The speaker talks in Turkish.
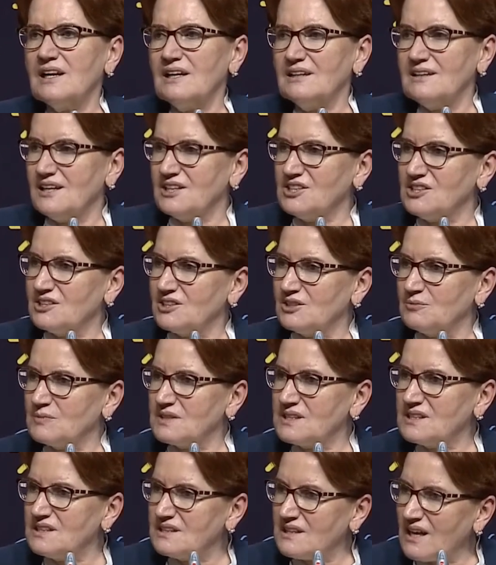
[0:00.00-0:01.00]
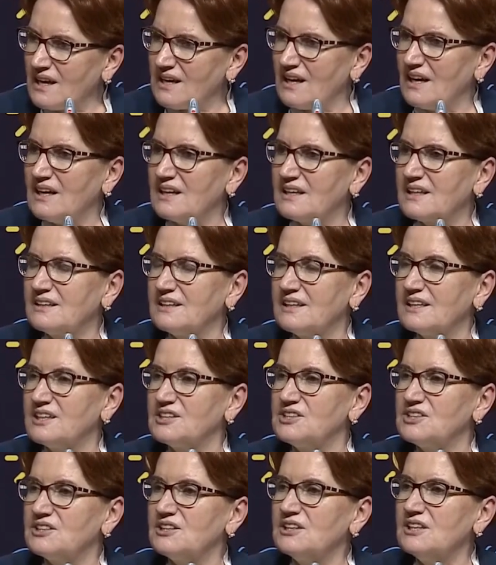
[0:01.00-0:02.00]
arkadaşlarımızı der harekete
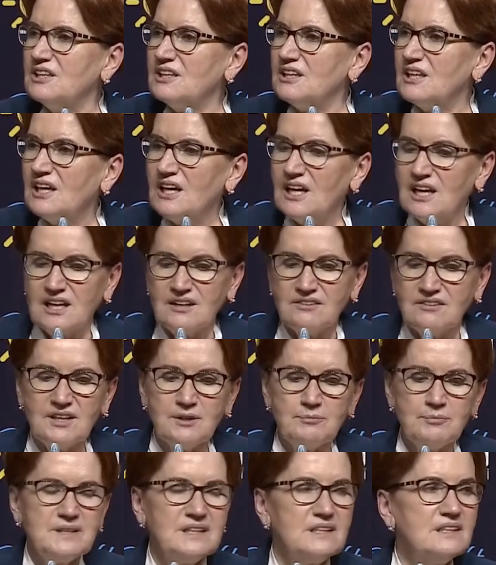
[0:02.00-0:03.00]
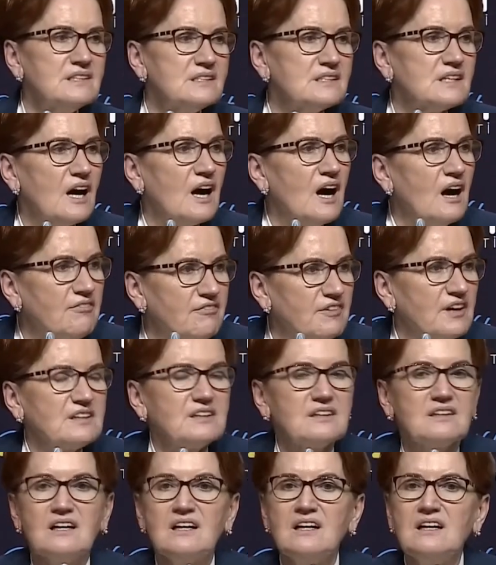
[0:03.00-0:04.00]
geçirdik ve biz
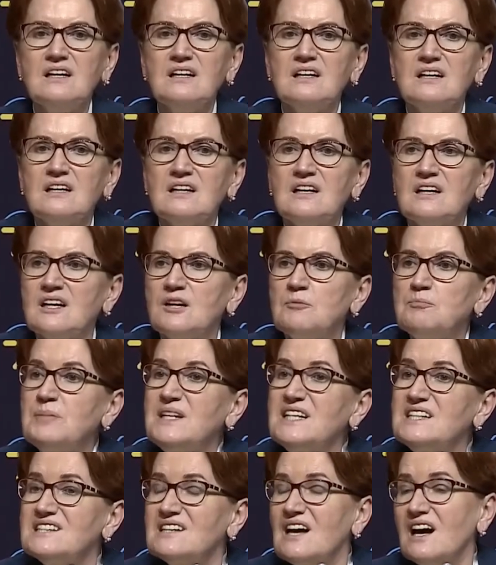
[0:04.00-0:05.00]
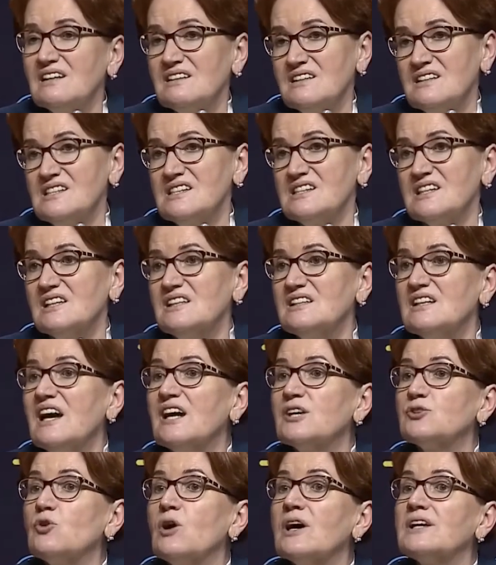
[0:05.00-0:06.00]
AFAD'la bizzati Sayın
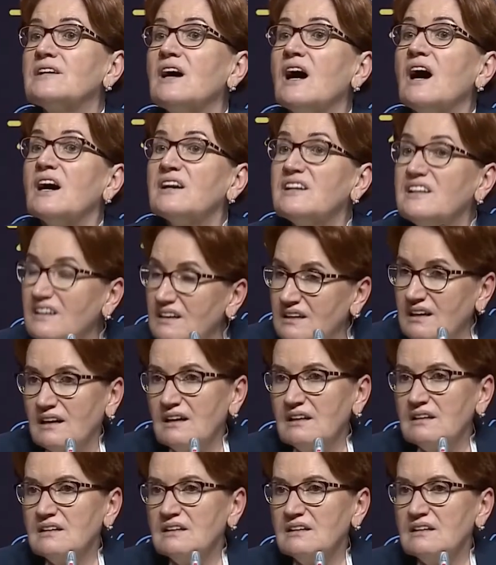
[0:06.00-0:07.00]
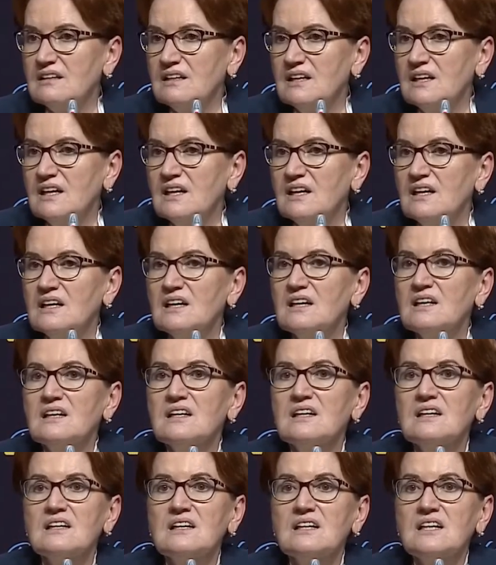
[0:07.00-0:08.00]
Erdoğan'ı arayarak
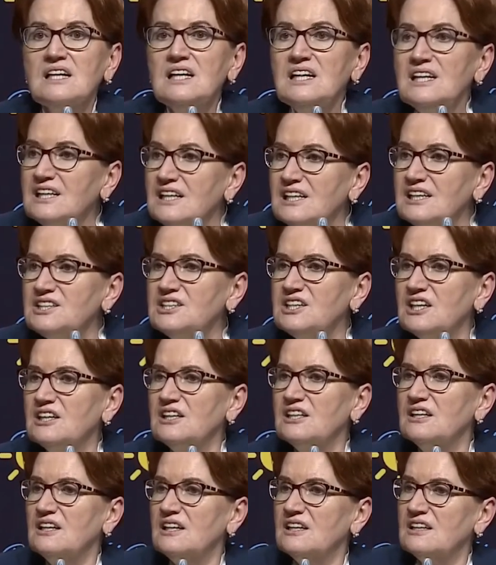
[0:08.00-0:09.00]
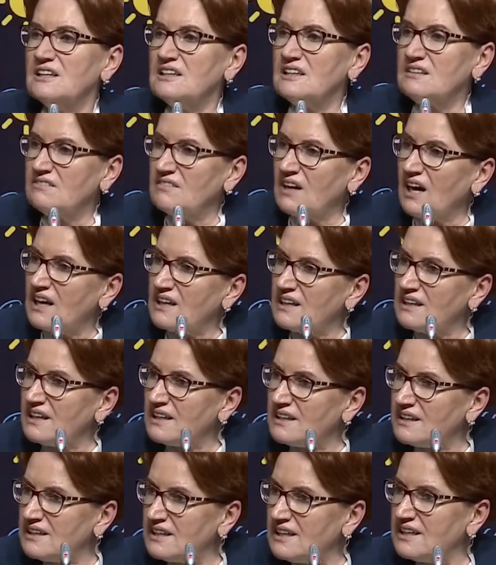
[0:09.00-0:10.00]
e, ilgili şehirlerin
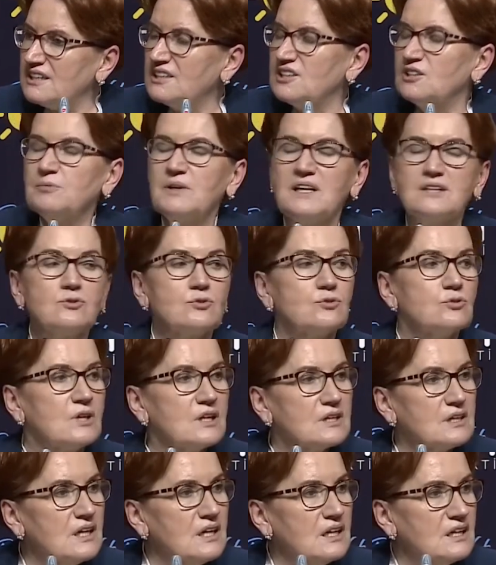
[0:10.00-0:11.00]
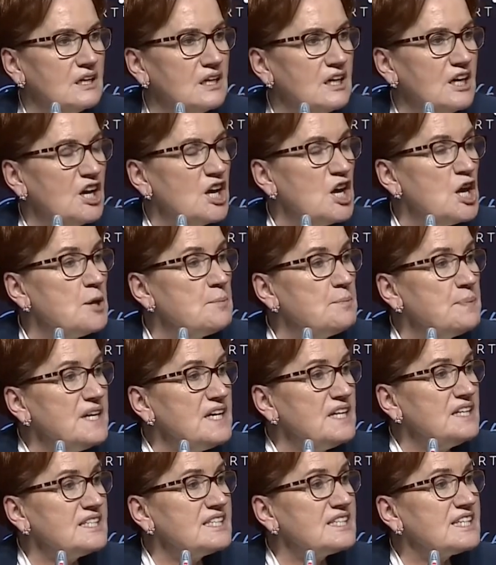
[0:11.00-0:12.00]
valileriyle irtibat kurarak
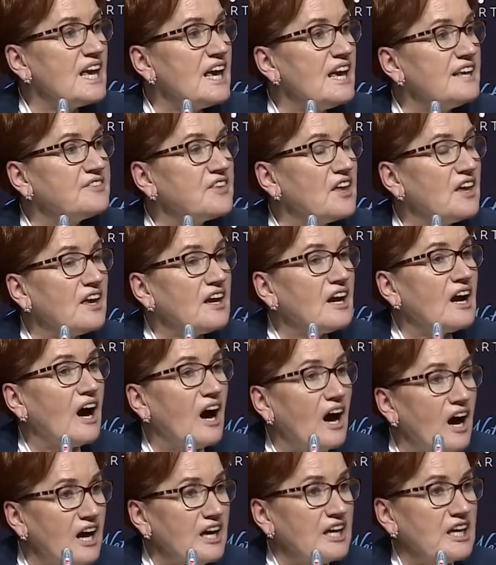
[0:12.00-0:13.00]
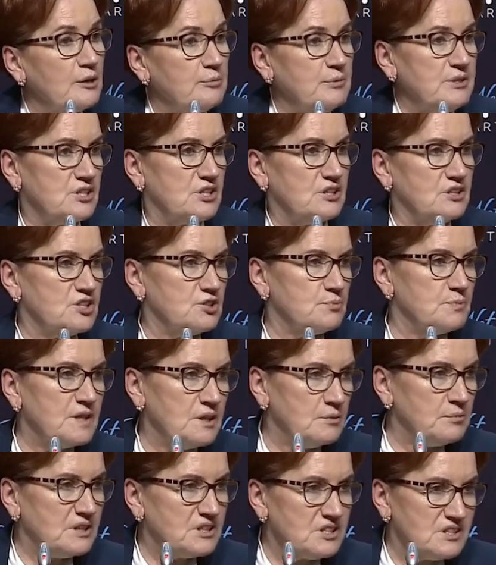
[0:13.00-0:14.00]
bir STK gibi
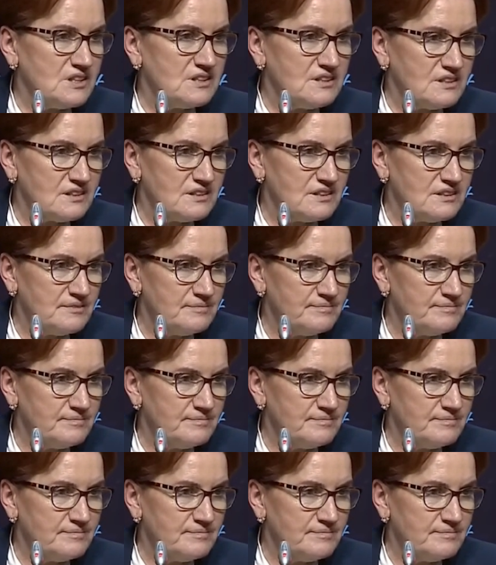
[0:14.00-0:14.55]
çalışmaya başladık.